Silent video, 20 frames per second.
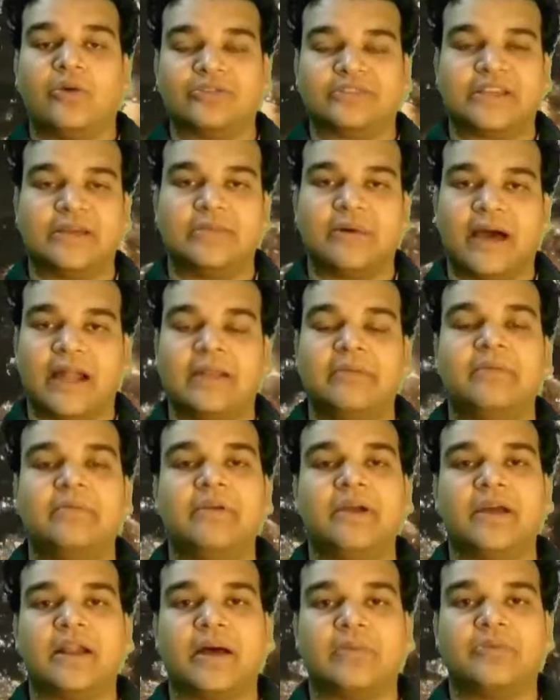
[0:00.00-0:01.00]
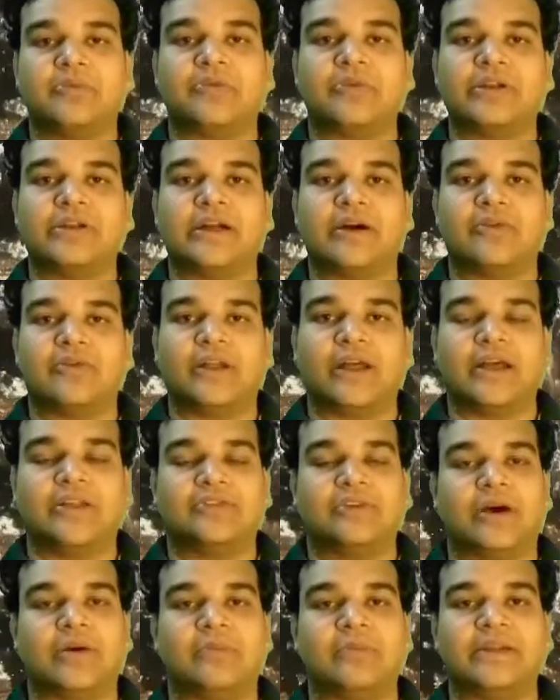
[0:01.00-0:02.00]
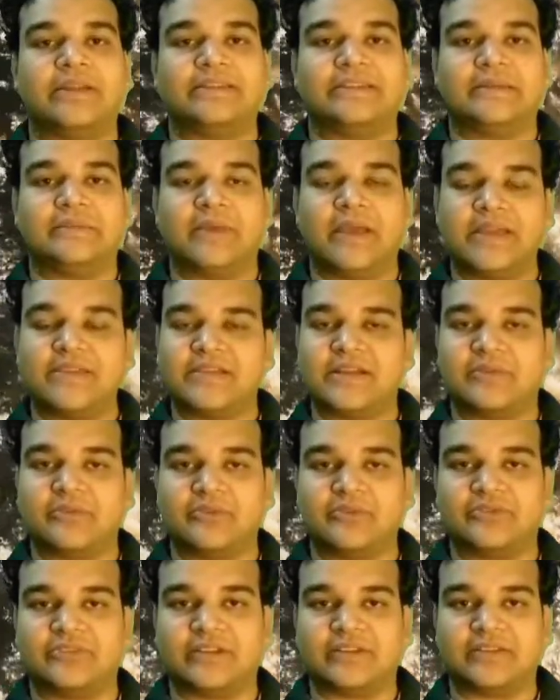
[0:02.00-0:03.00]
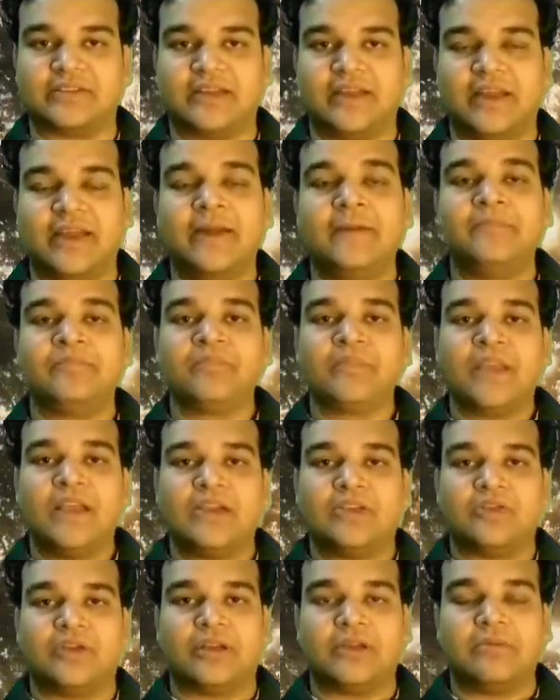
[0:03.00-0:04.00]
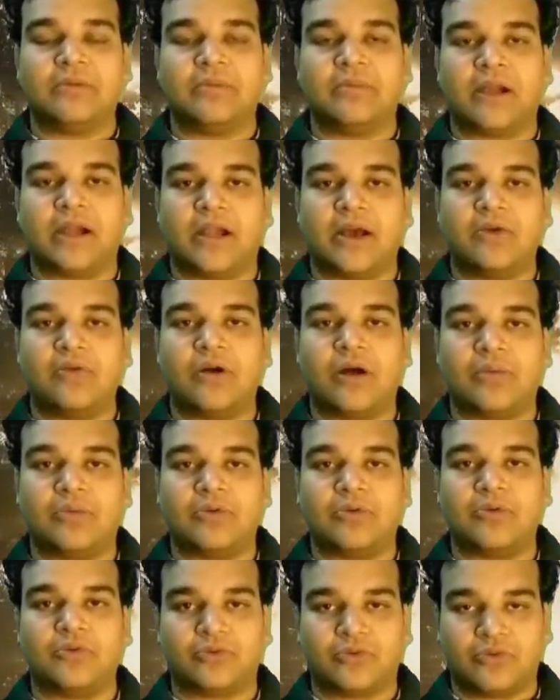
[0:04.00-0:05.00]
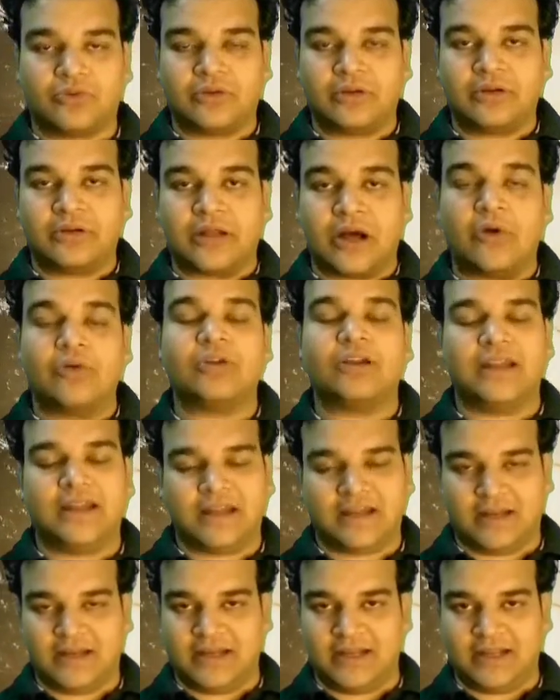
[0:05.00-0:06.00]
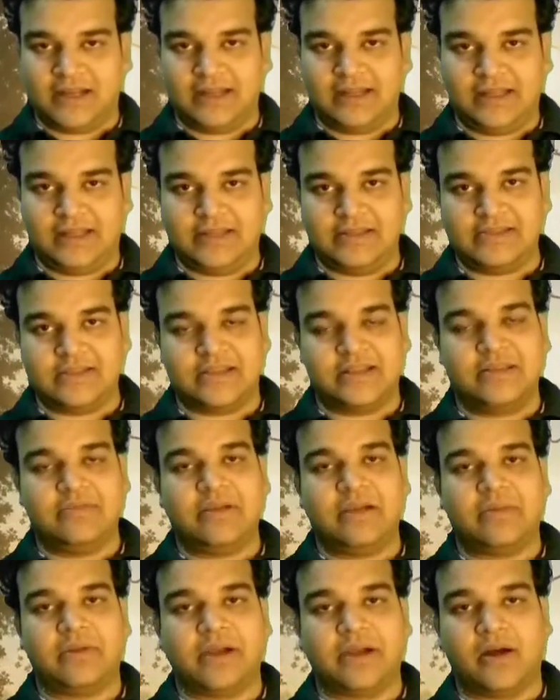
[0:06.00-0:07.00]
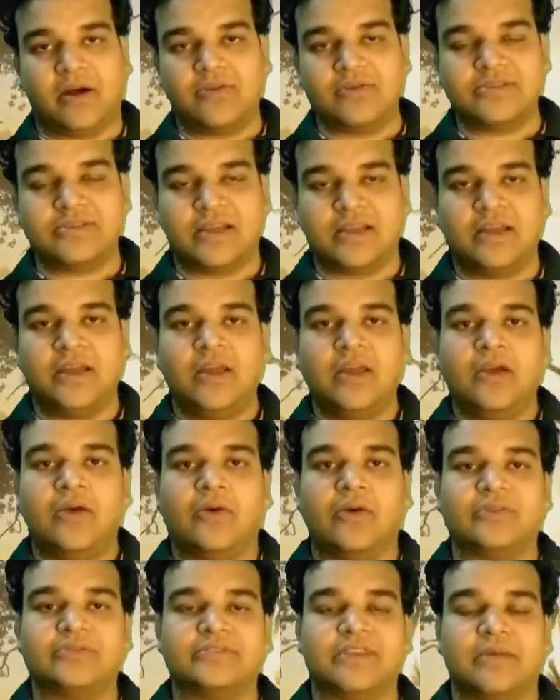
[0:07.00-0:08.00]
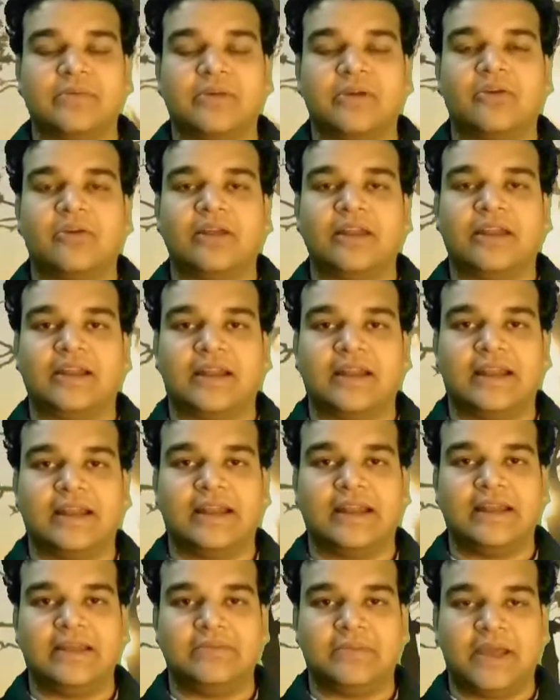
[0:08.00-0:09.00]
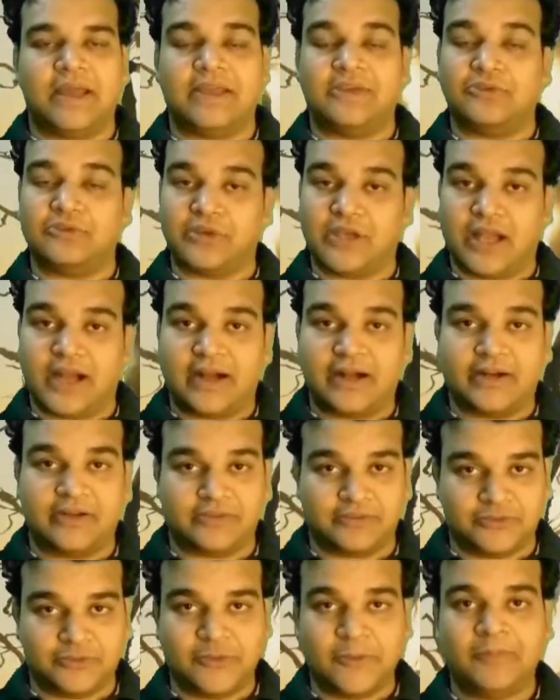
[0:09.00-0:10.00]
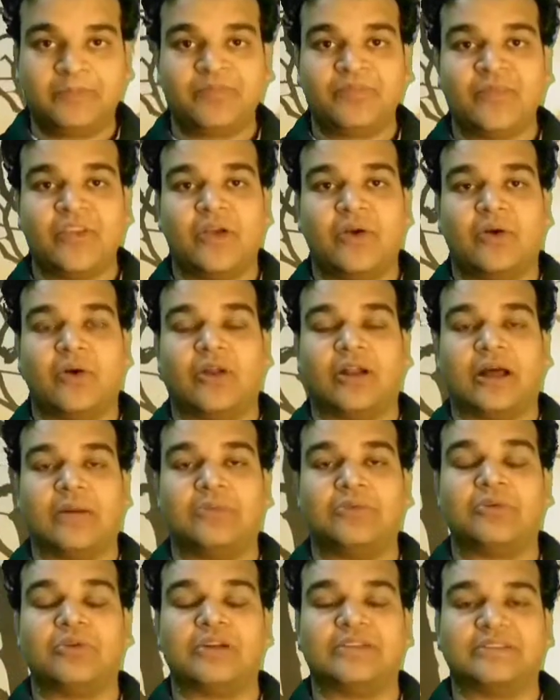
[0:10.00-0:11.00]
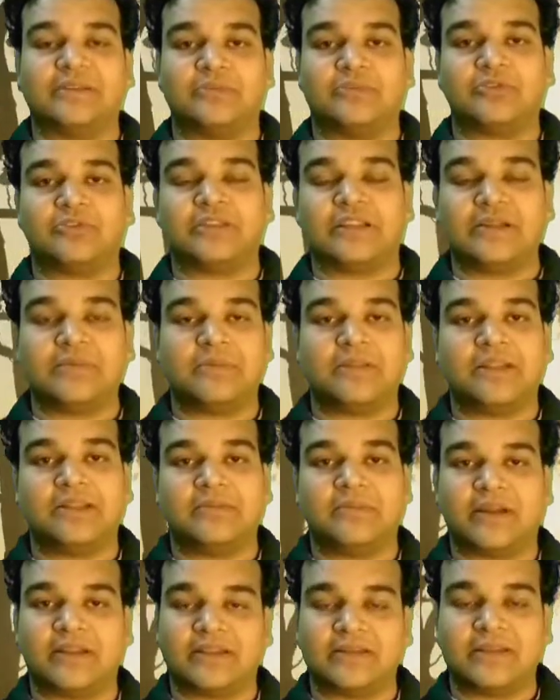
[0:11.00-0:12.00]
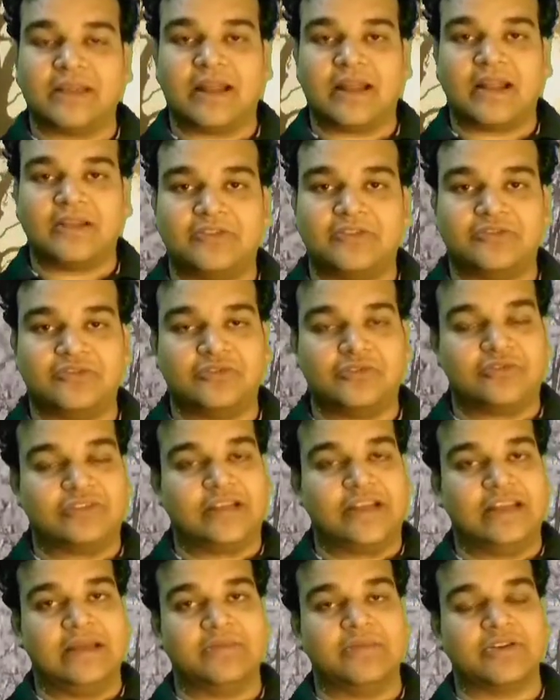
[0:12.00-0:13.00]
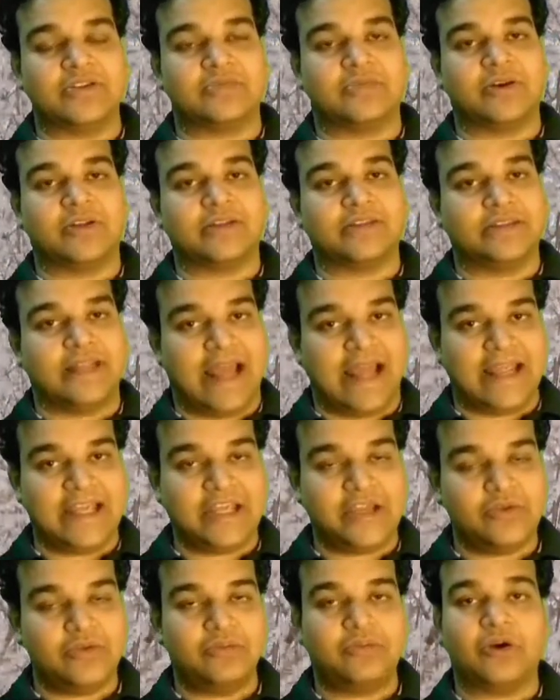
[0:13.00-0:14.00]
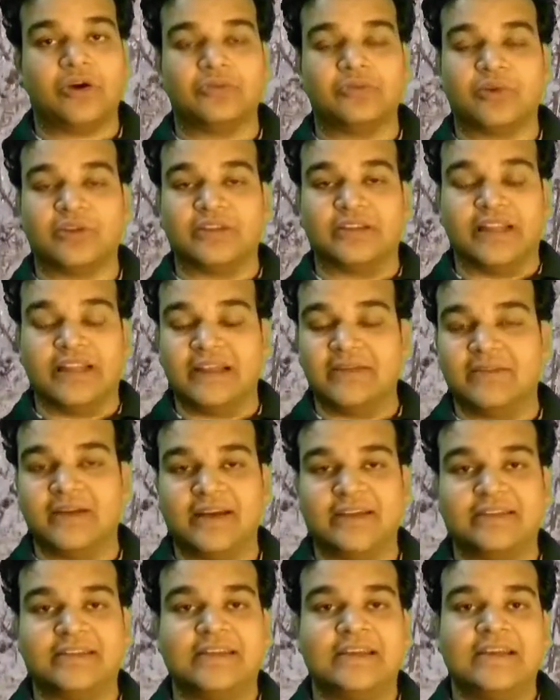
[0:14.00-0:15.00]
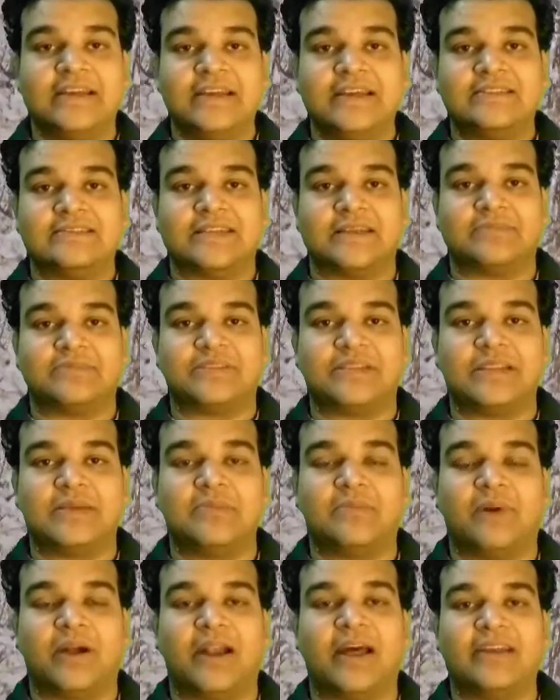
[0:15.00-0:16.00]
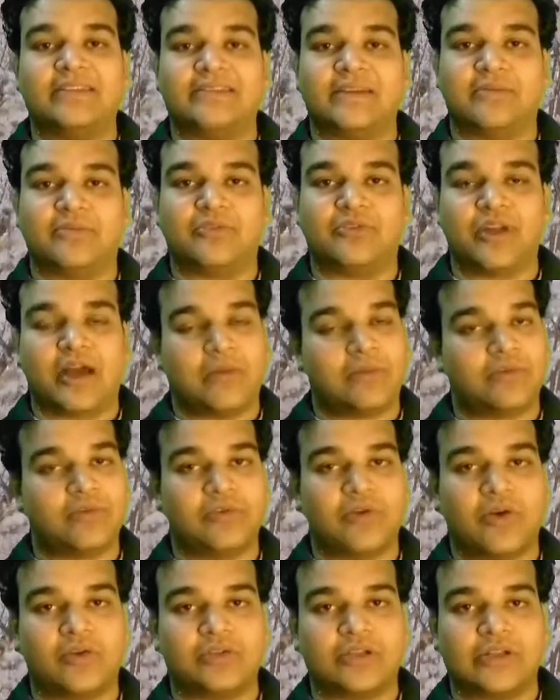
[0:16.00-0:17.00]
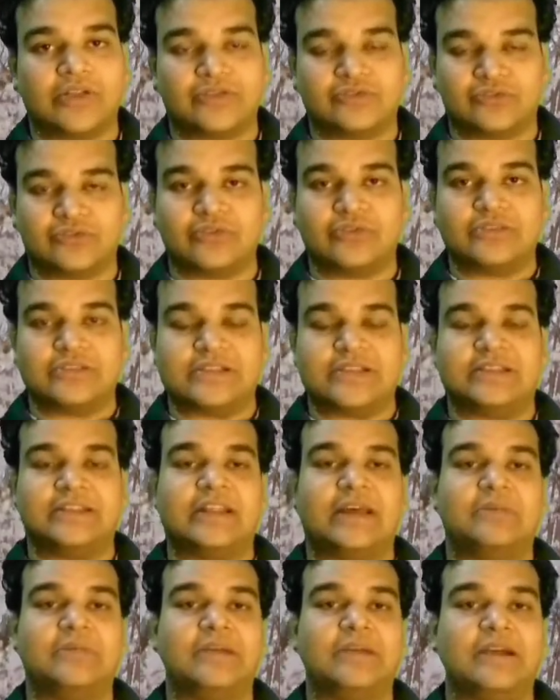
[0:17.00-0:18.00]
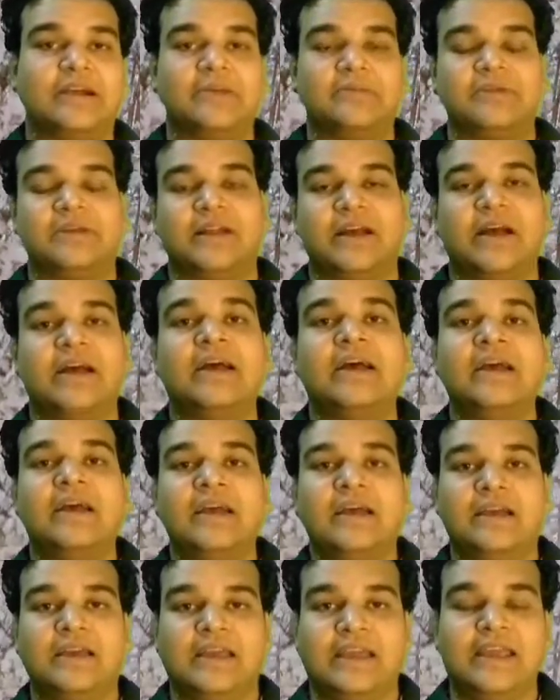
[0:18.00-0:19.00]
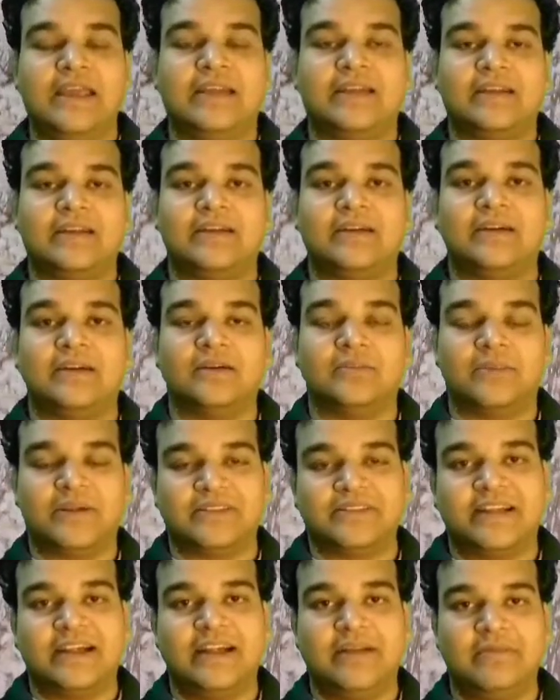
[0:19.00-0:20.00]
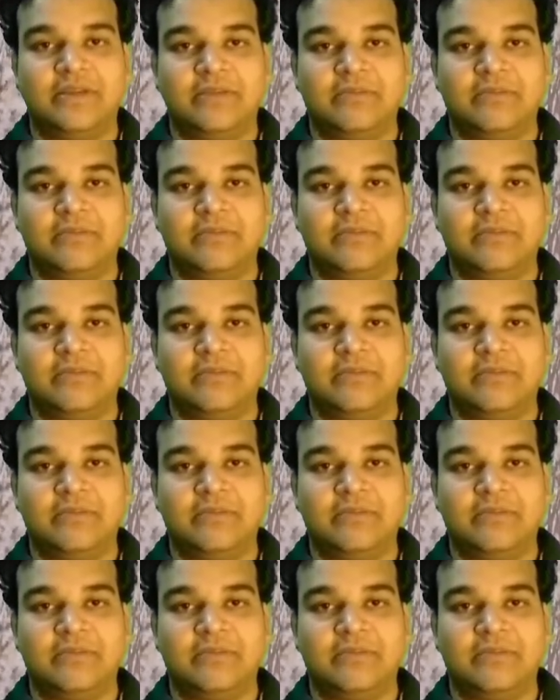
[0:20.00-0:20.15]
उसके बारे में भी अगर आपको कोई डाउट है तो आप मेरे से बेहचक पूछ सकते हैं क्योंकि मैं बैठा हूँ आप लोगों को डाउट क्लियर करने के लिए जितने भी आपके डाउट्स हैं उन सभी को क्लियर करने के लिए मैं यहाँ हूँ और आप लोगों का सपोर्ट दिन पे दिन बढ़ते जा दोस्तों उसके लिए बहुत बहुत थैंक यू बहुत बहुत धन्यवाद सबसे बड़ा सपोर्ट आप लोगों का होता है दोस्तों जितना भी अगर मेरा एक परसेंट